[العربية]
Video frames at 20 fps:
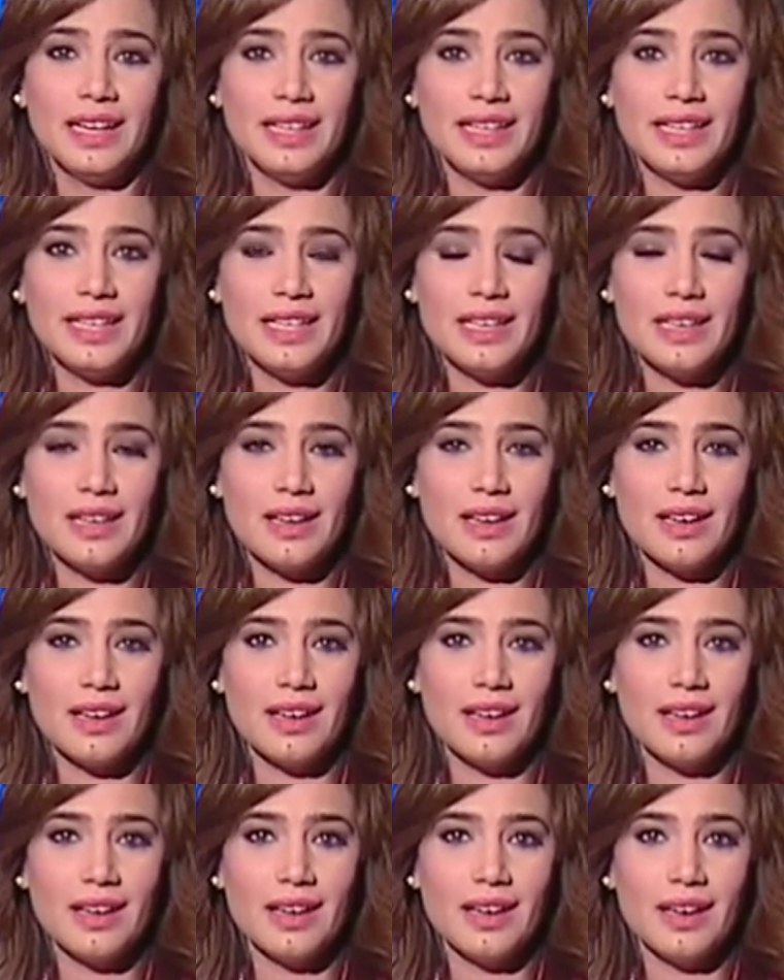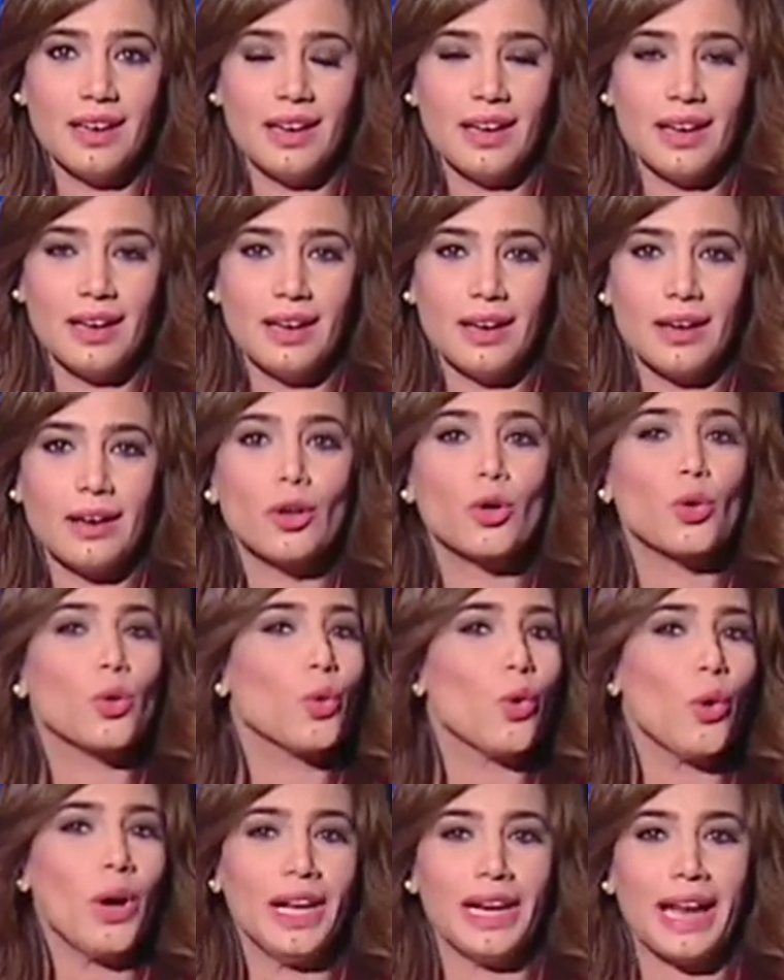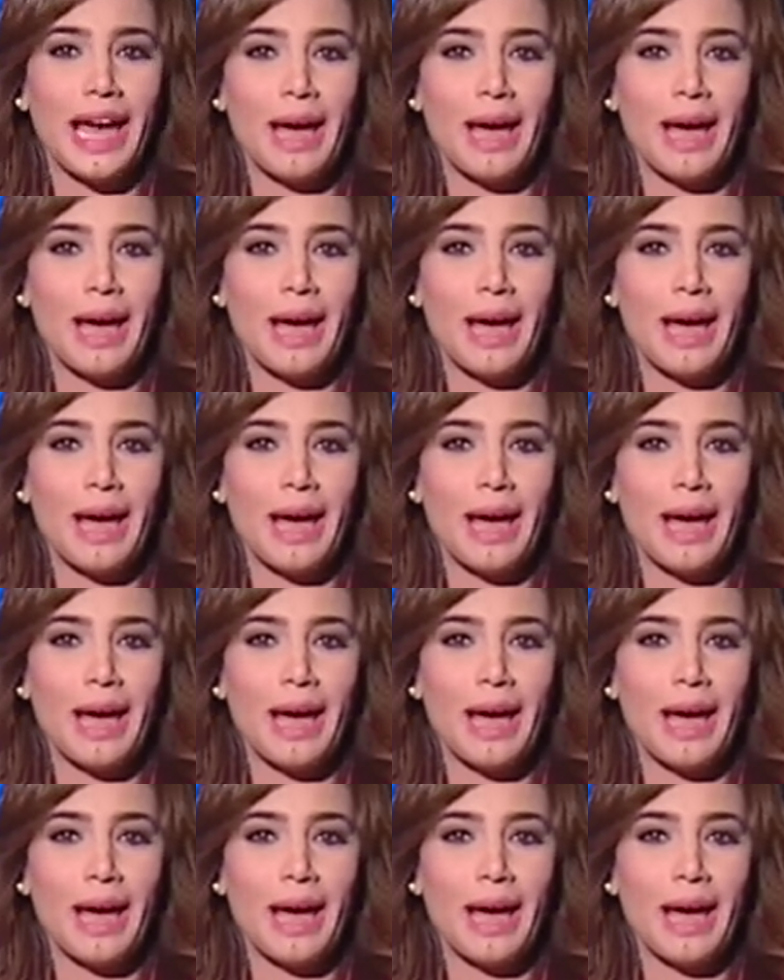للرؤية الروح